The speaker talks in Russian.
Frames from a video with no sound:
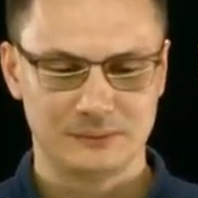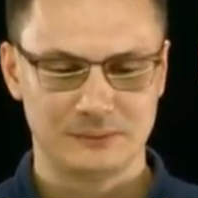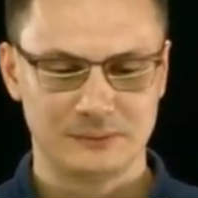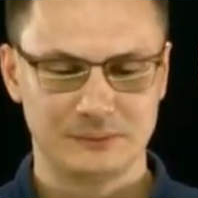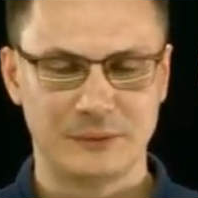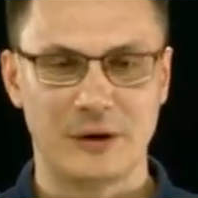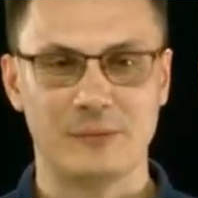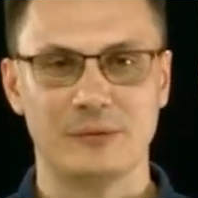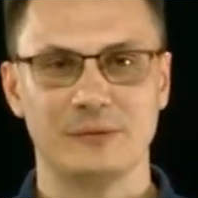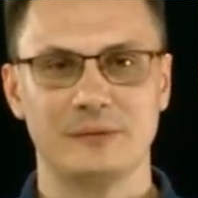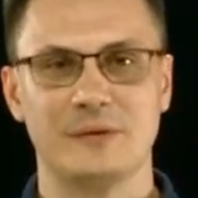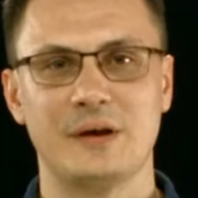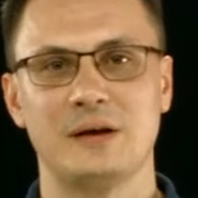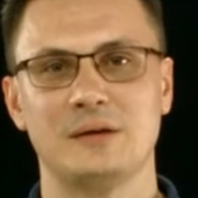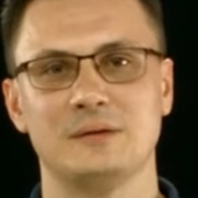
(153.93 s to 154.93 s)
пап,
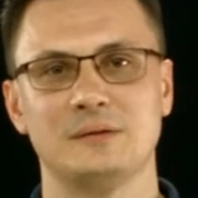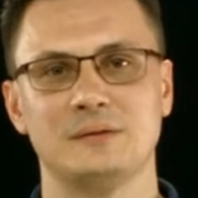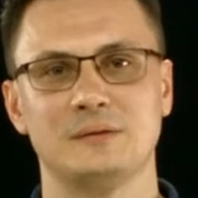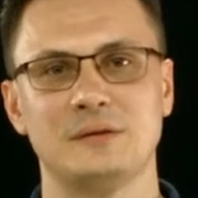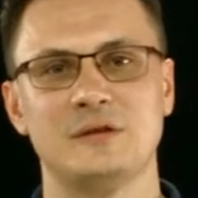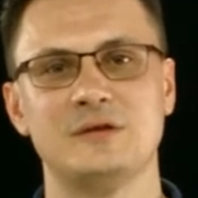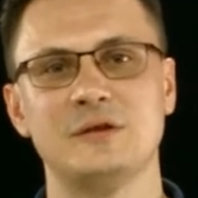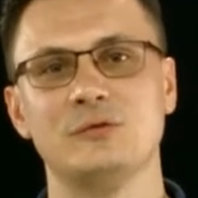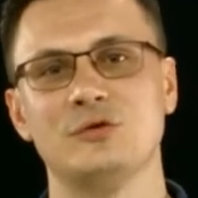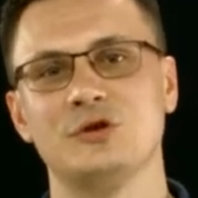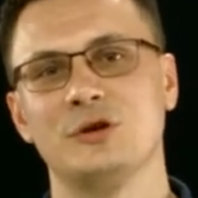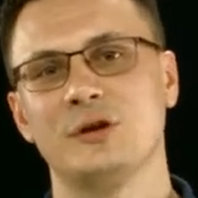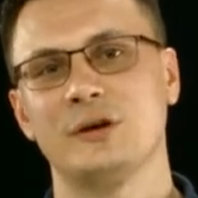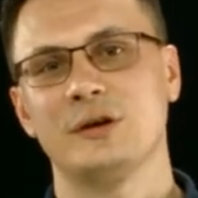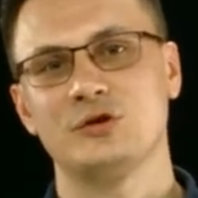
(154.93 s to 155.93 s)
я от всей
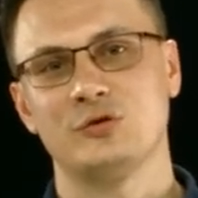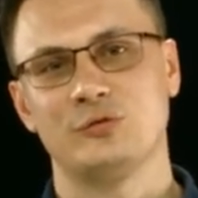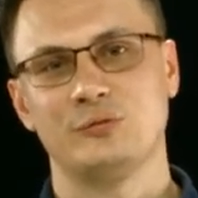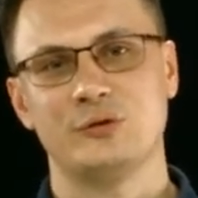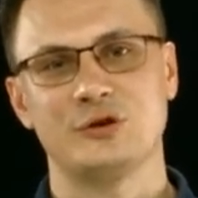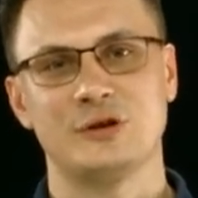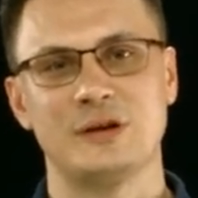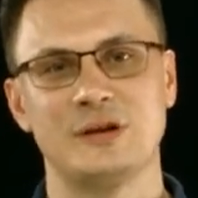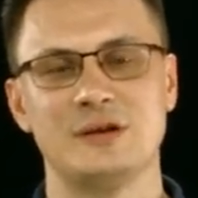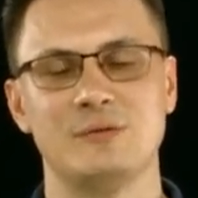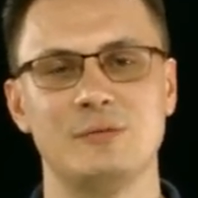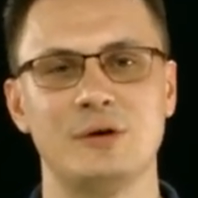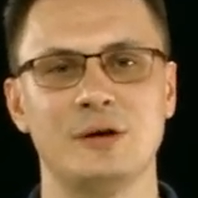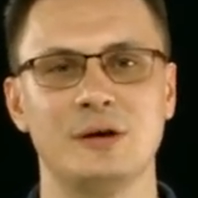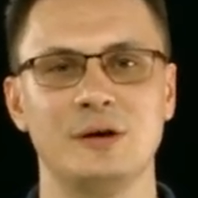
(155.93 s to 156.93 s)
души хочу пожелать
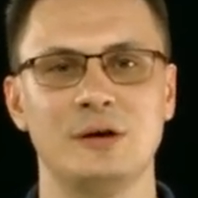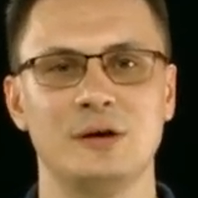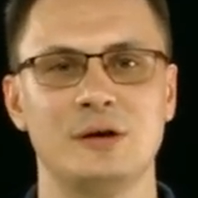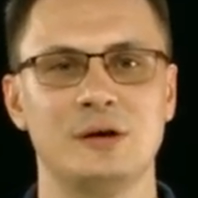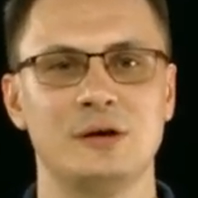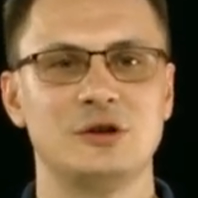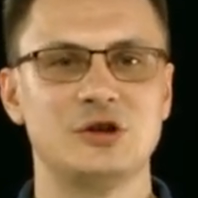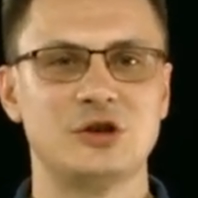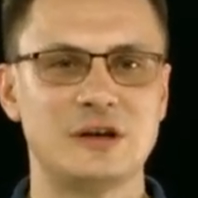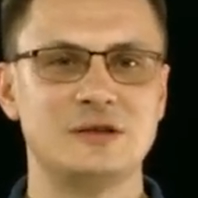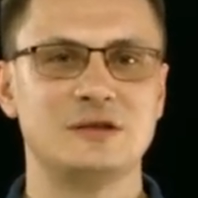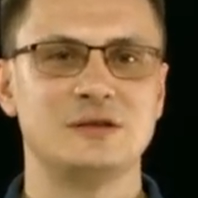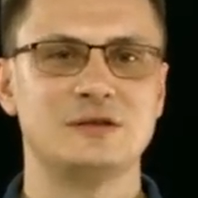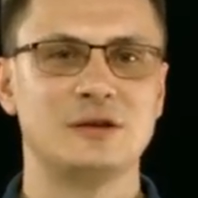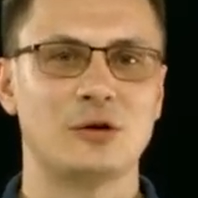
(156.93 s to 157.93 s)
тебе
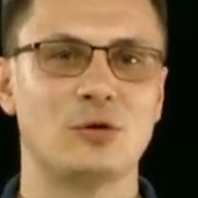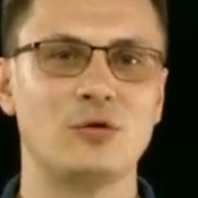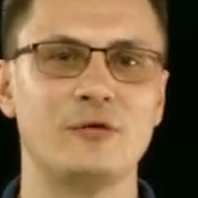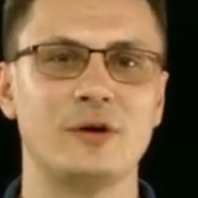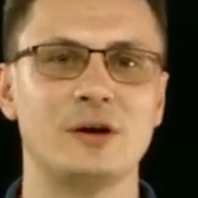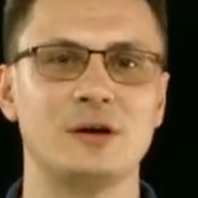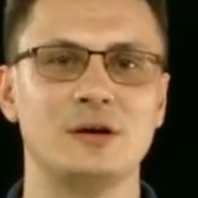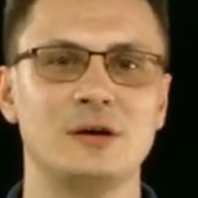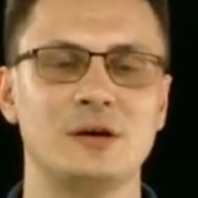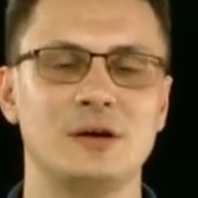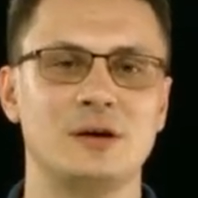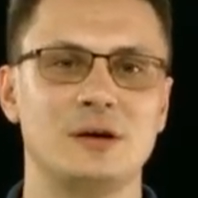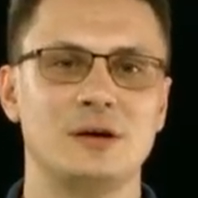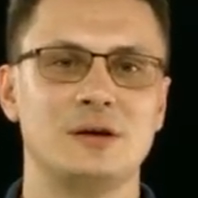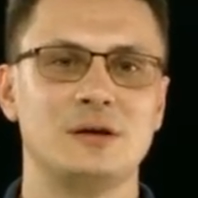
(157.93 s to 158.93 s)
счастья, здоровья
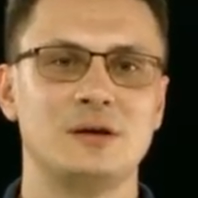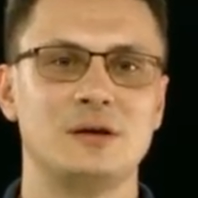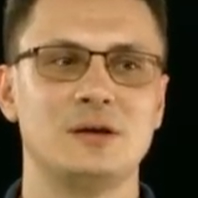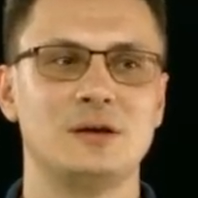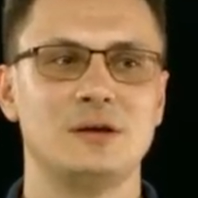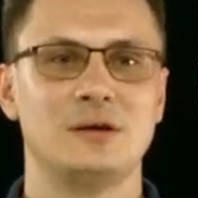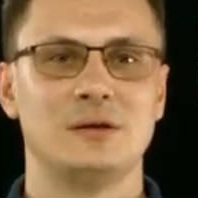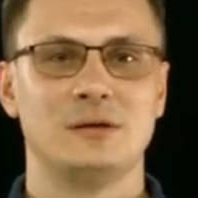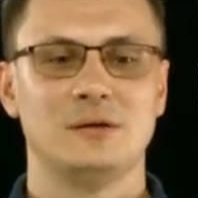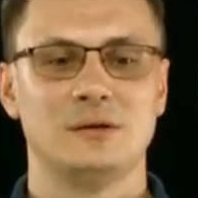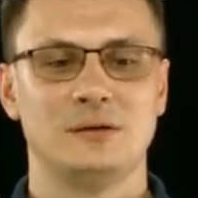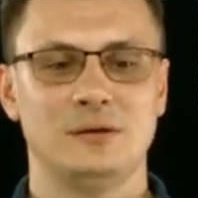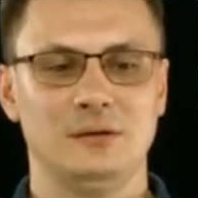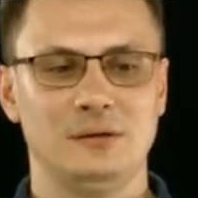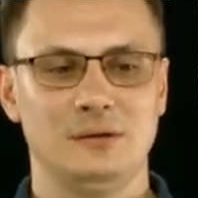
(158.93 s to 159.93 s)
и
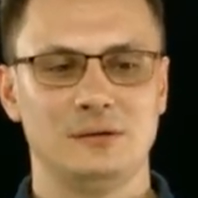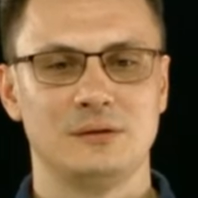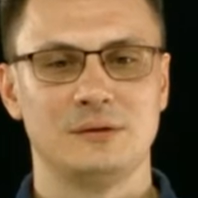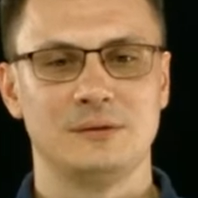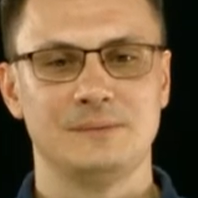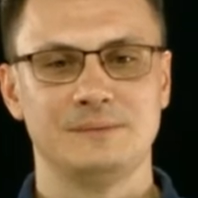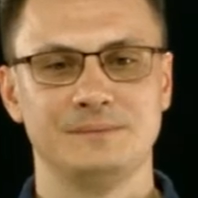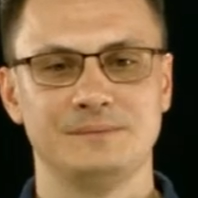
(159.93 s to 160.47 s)
э,